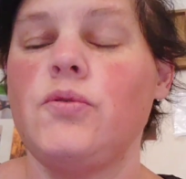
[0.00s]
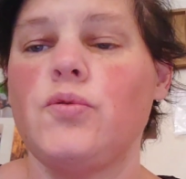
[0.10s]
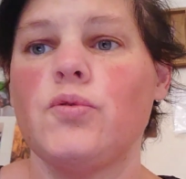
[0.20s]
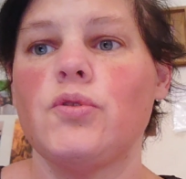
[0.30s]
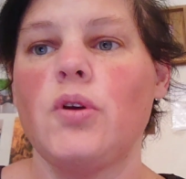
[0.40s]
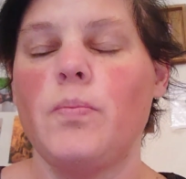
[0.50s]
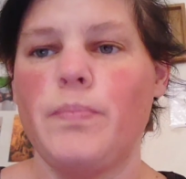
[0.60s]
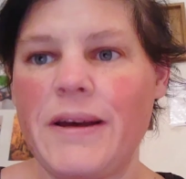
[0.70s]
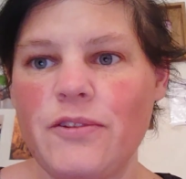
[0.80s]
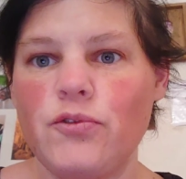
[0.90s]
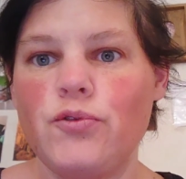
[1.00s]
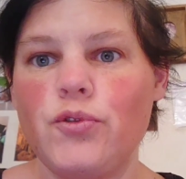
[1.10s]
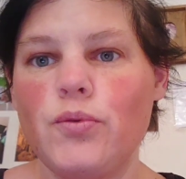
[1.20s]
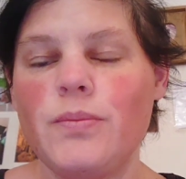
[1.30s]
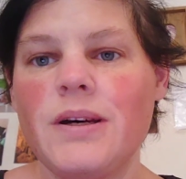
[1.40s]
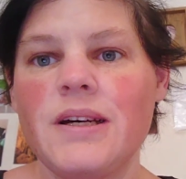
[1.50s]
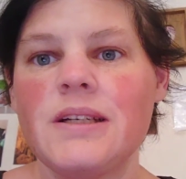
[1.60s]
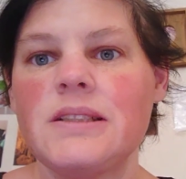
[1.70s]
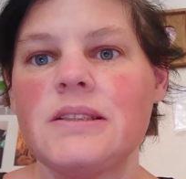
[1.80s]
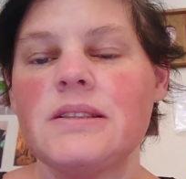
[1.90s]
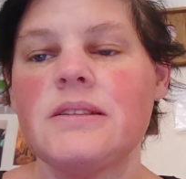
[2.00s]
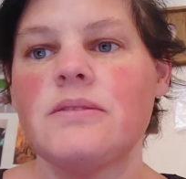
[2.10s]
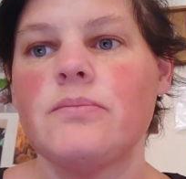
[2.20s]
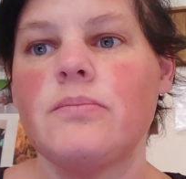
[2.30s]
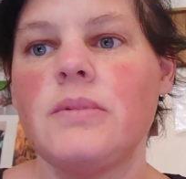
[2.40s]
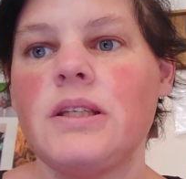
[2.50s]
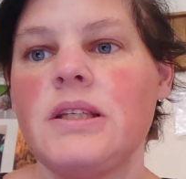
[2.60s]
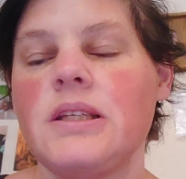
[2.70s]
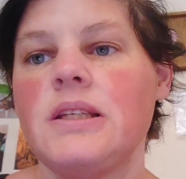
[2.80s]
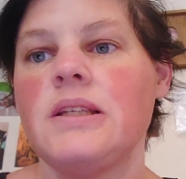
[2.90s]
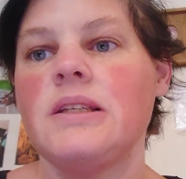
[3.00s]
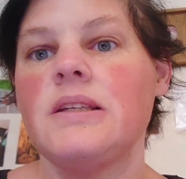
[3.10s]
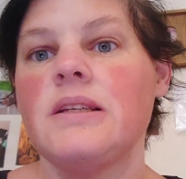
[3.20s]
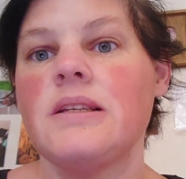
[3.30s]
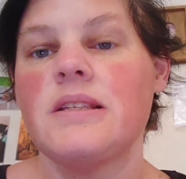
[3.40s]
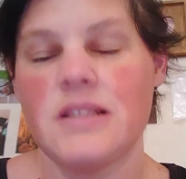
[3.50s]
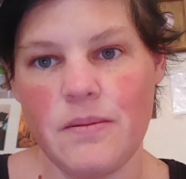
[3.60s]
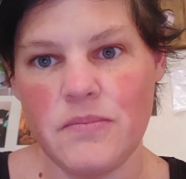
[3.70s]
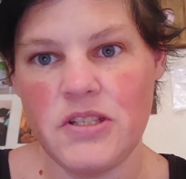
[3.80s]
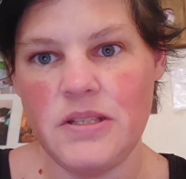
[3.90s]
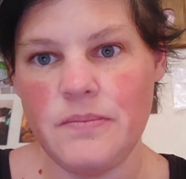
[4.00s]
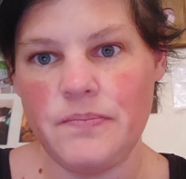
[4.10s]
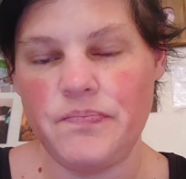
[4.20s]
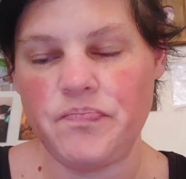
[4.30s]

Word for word: Donc euh, pas demain, mais samedi.